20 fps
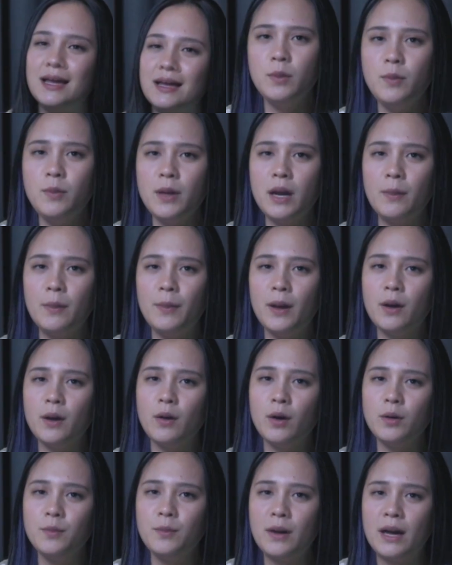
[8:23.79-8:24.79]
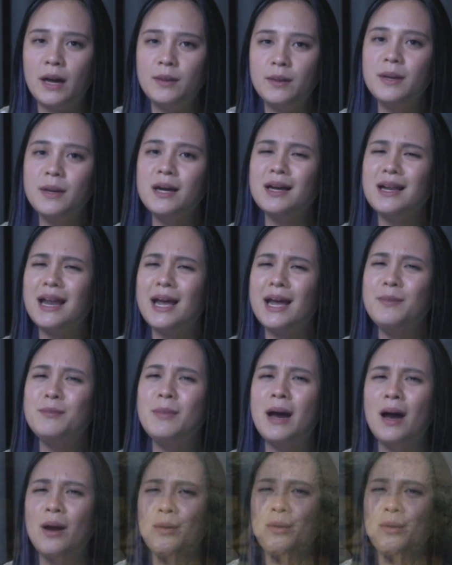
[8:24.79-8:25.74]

Beberapa korban mengklaim